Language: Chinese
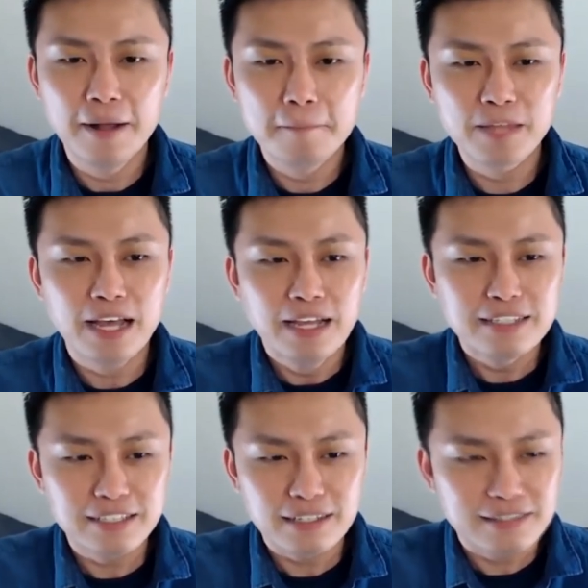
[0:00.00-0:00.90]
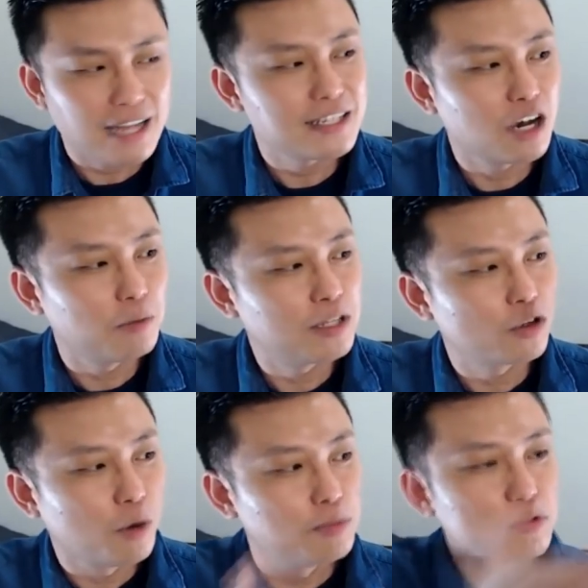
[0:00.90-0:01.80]
那现在在我们
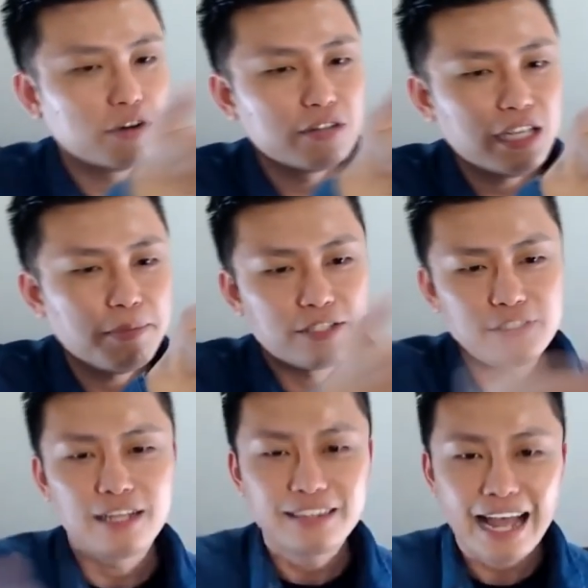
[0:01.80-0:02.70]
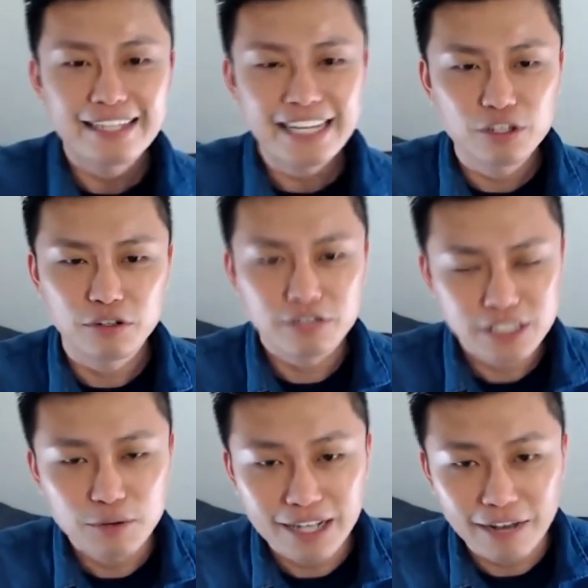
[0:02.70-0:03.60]
公布最后第一名之前，大家都有机
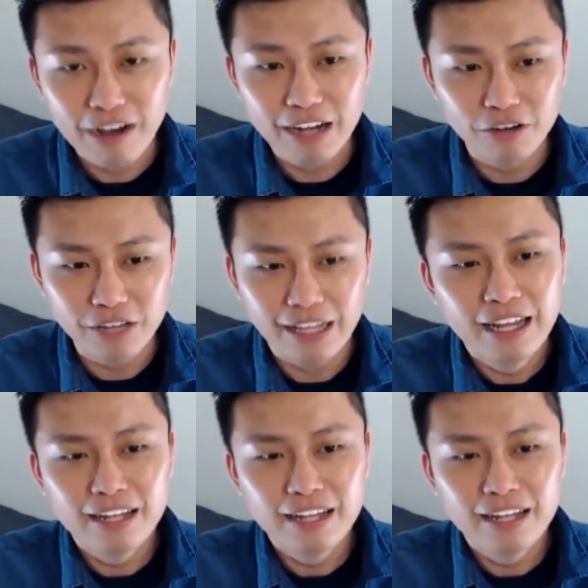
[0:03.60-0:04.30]
会赶快留言，